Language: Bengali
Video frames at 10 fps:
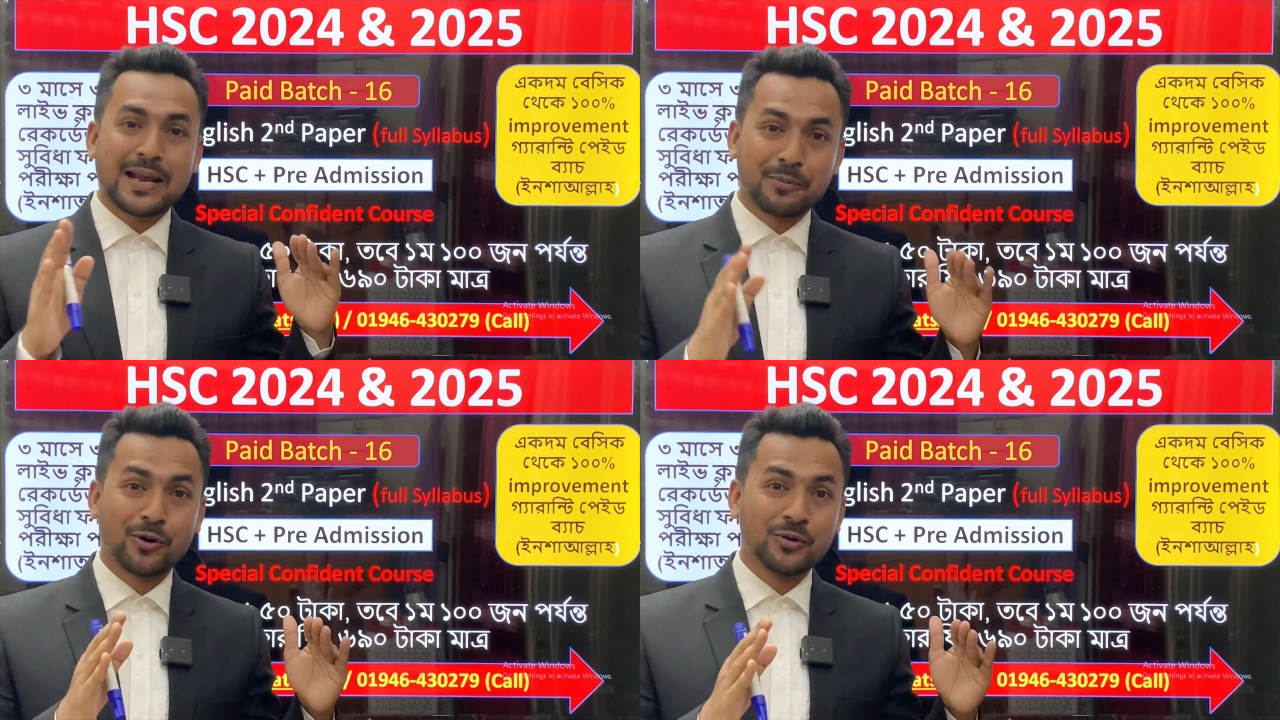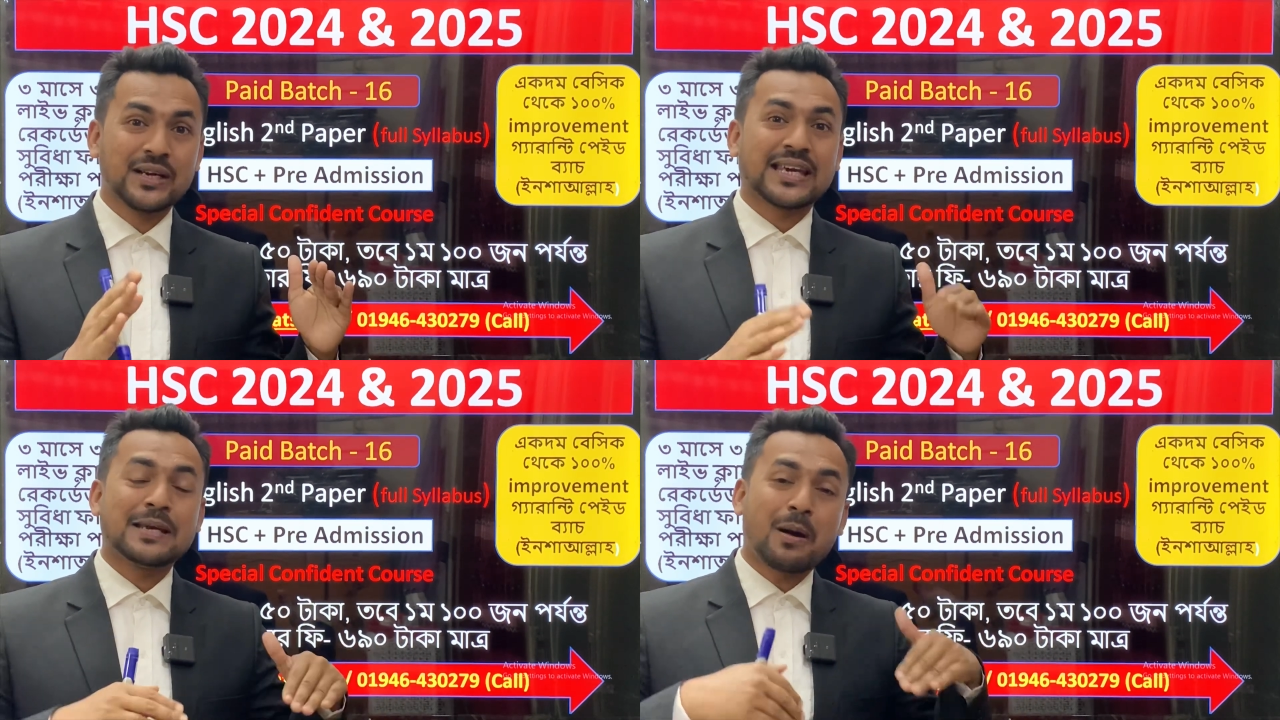এবং
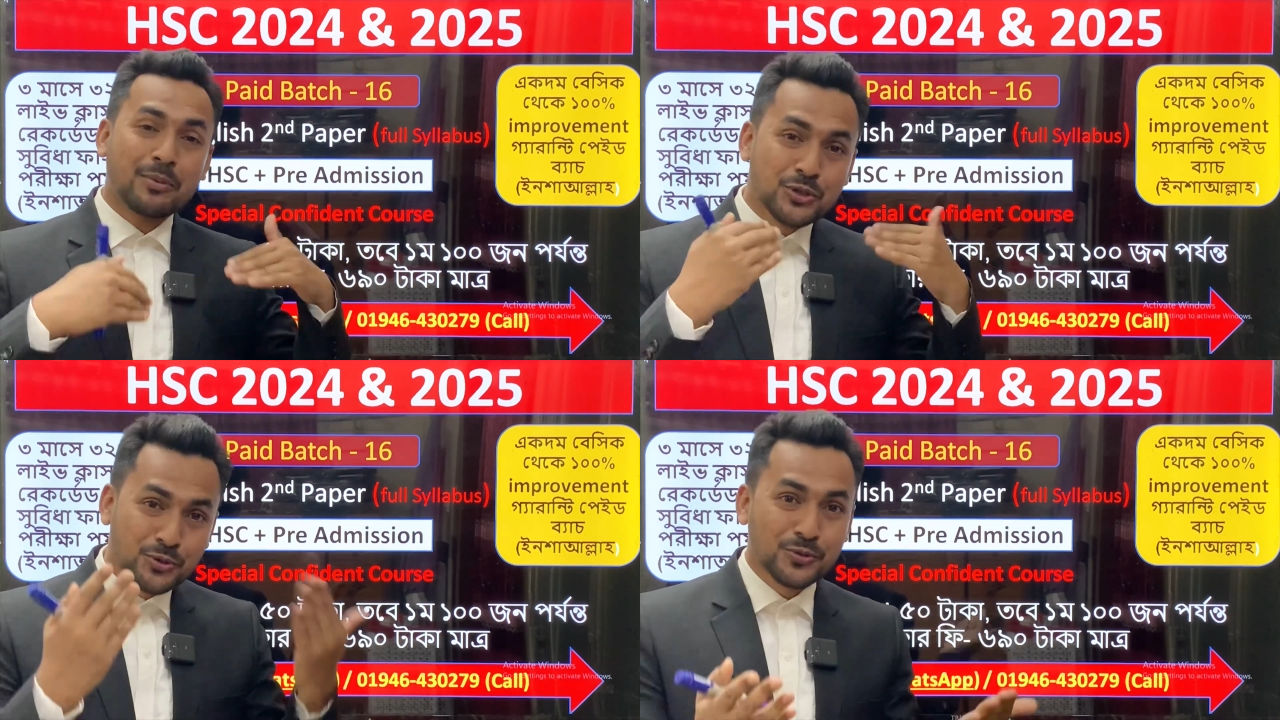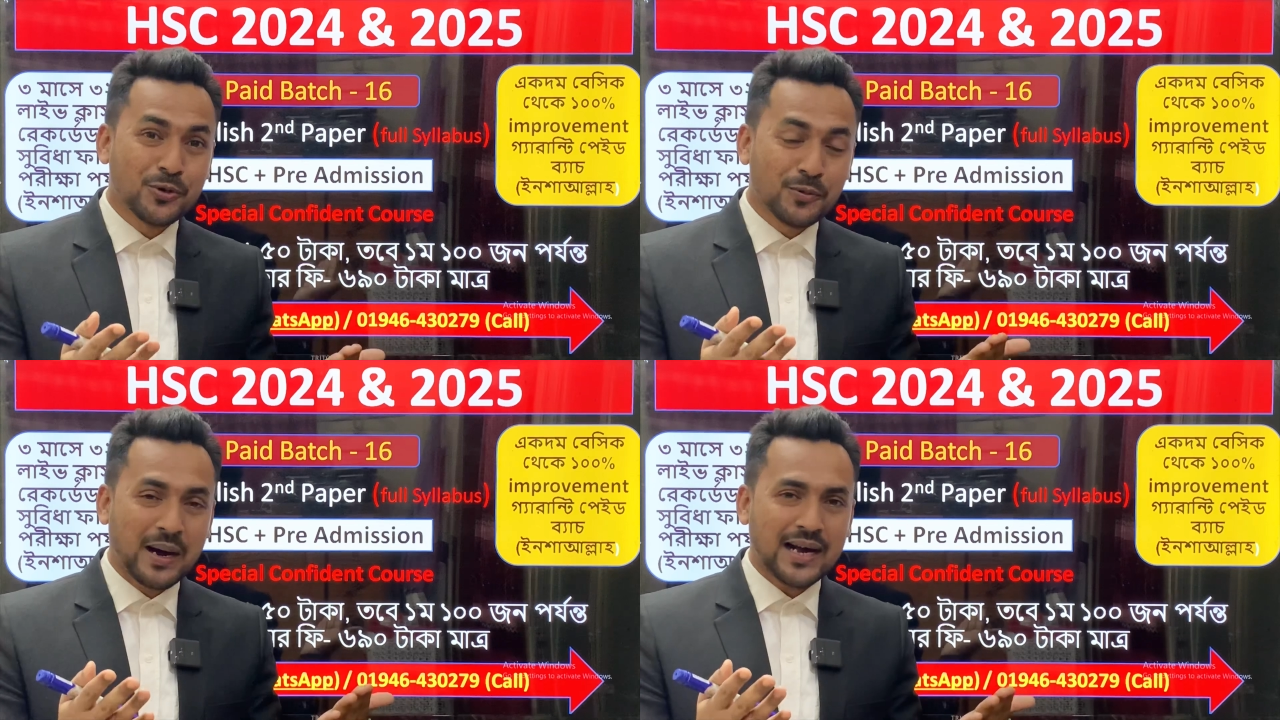কিভাবে শুরু
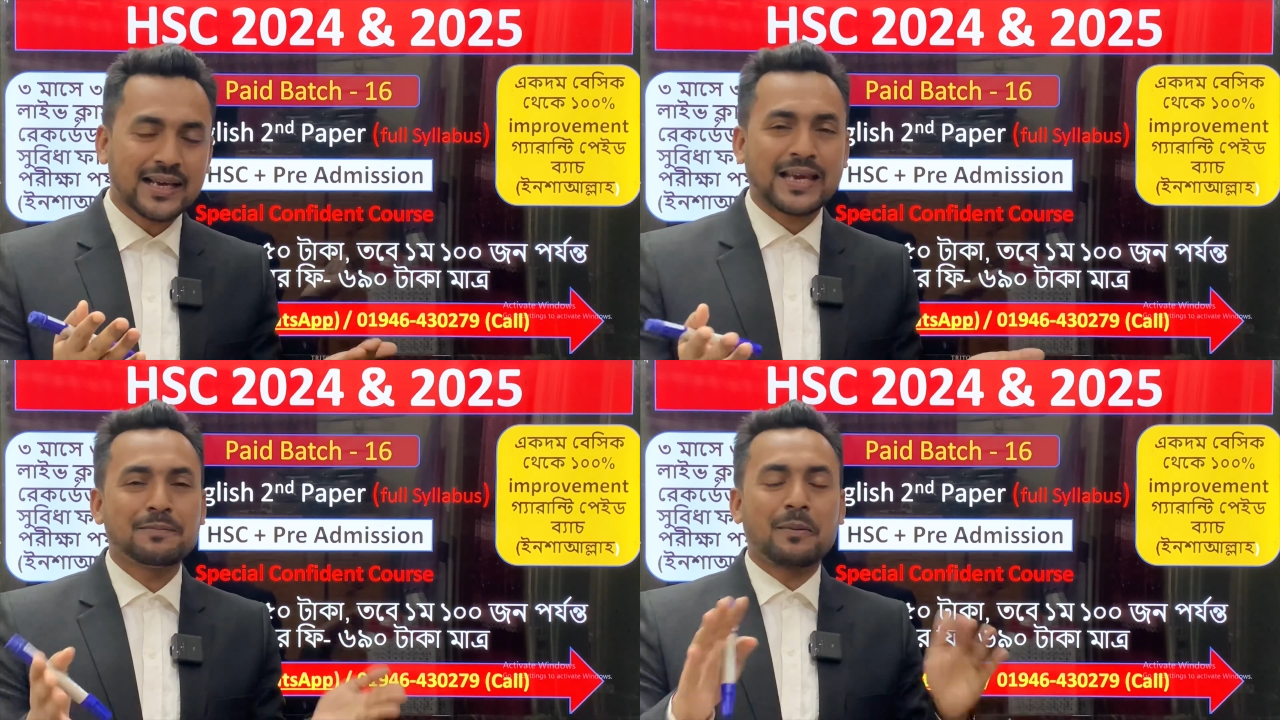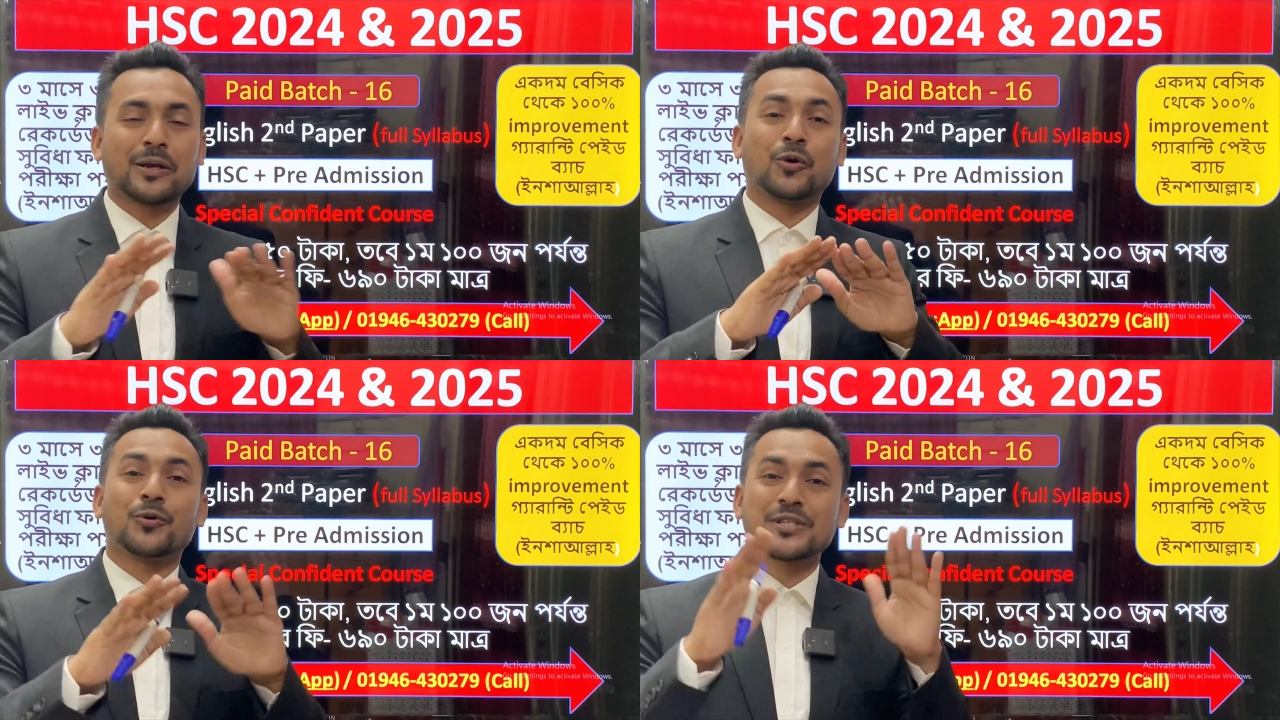করবা
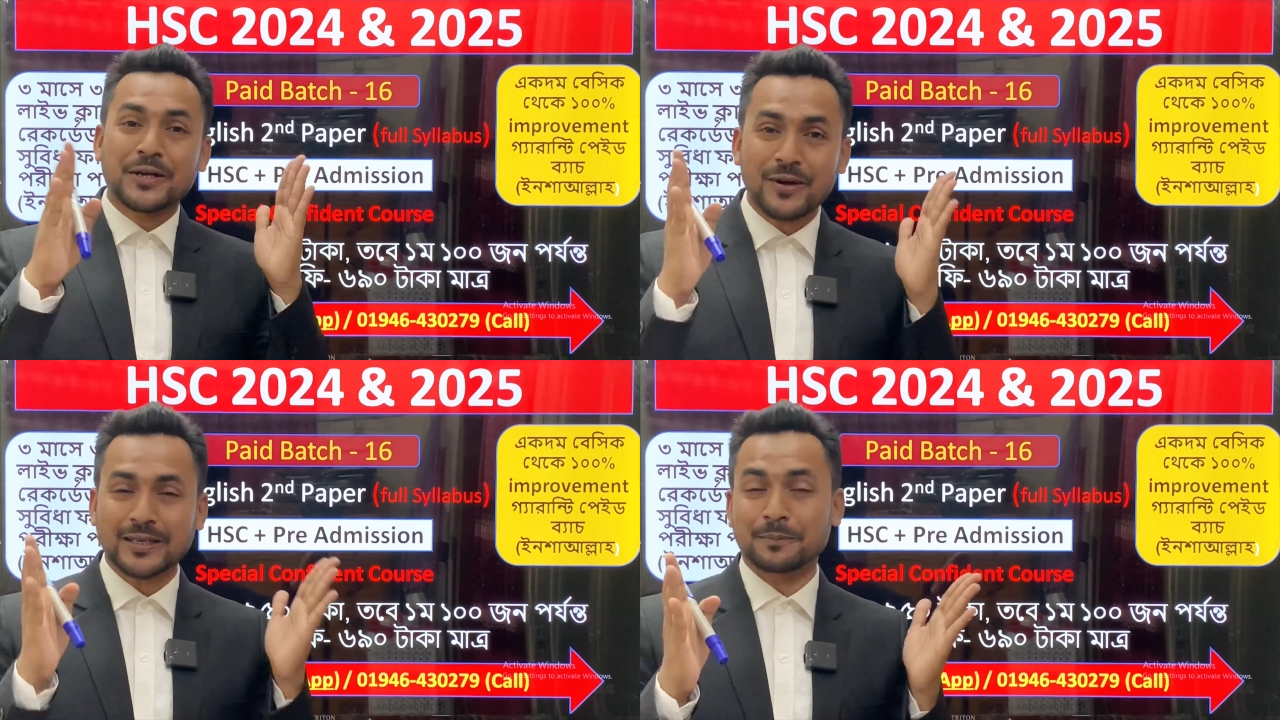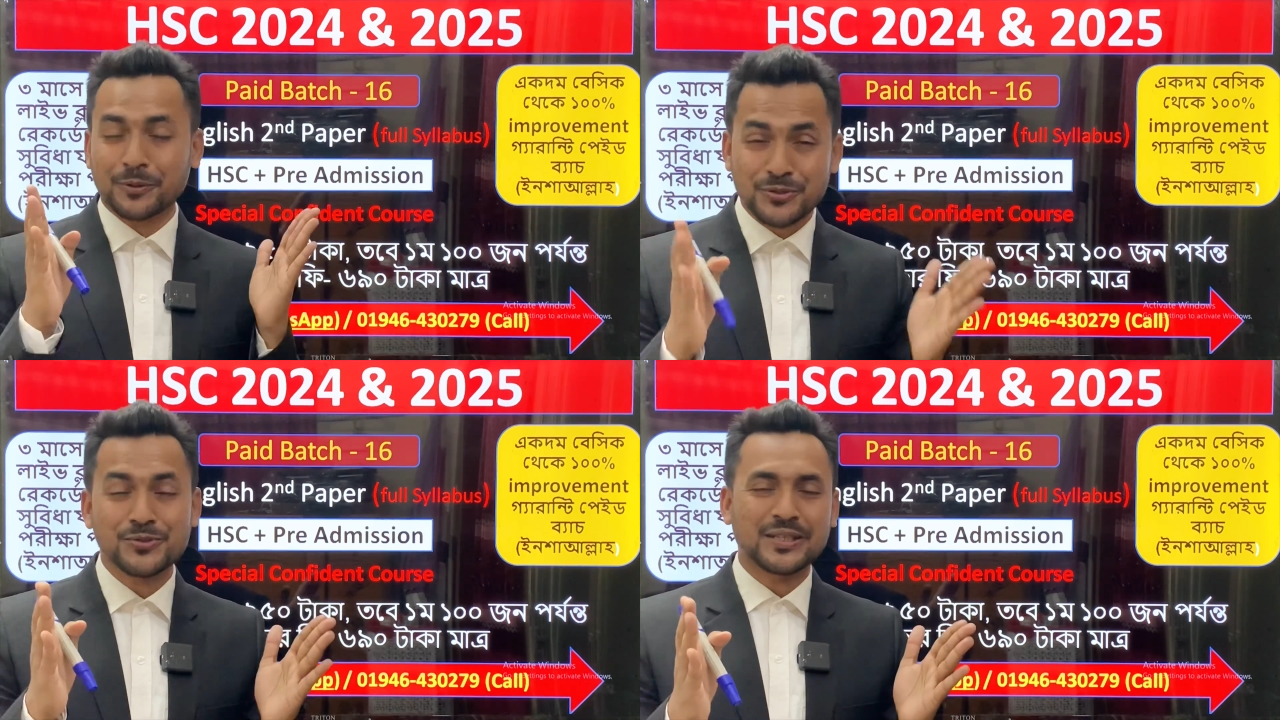কিভাবে গোছানো একটা
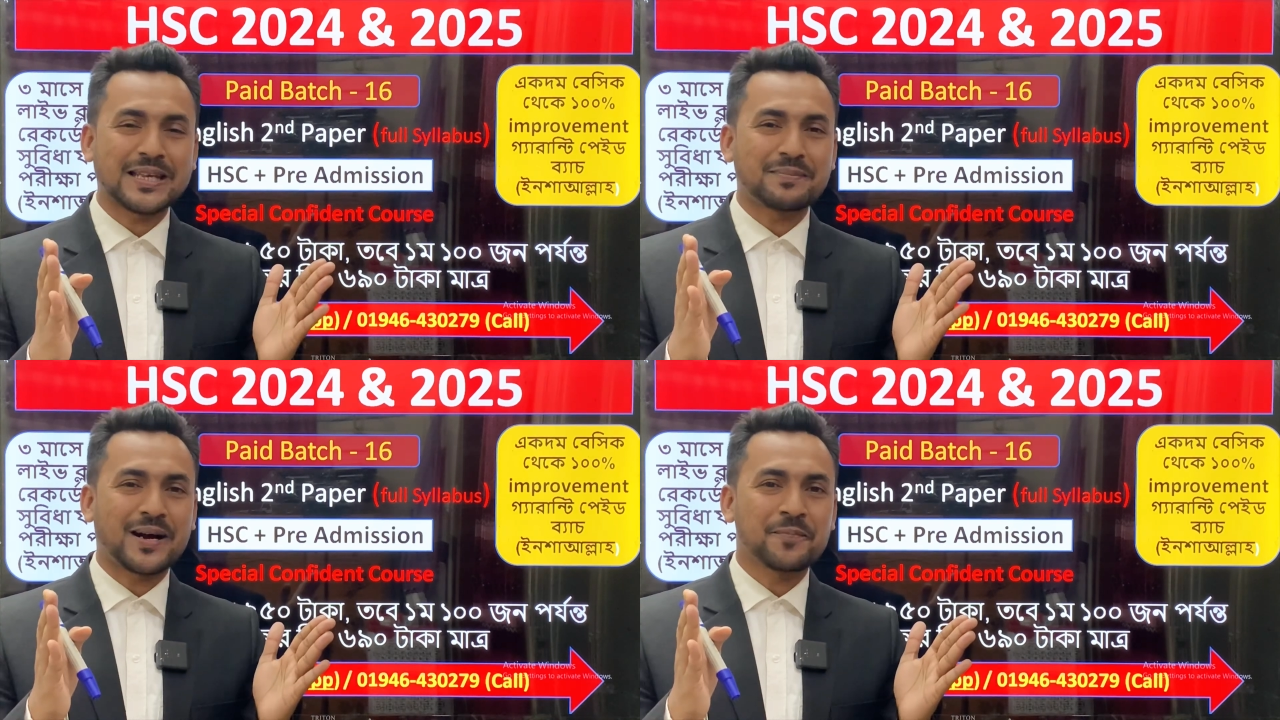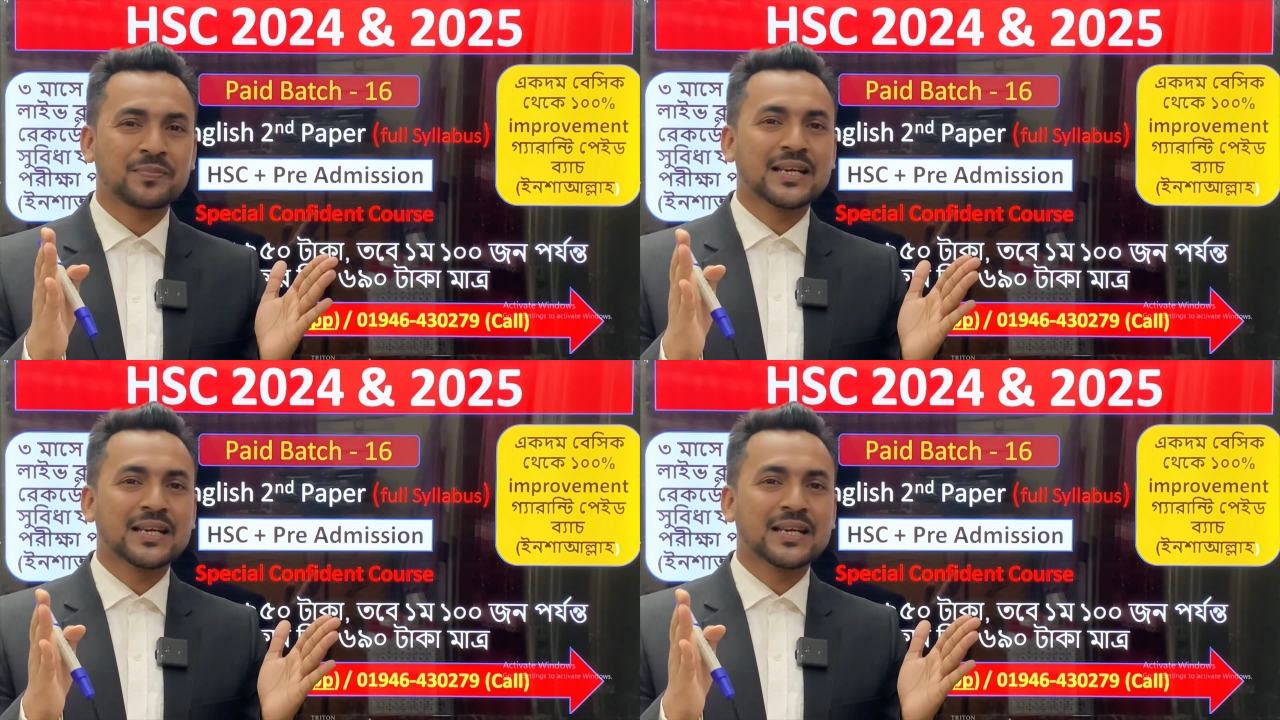প্রস্তুতি নিবা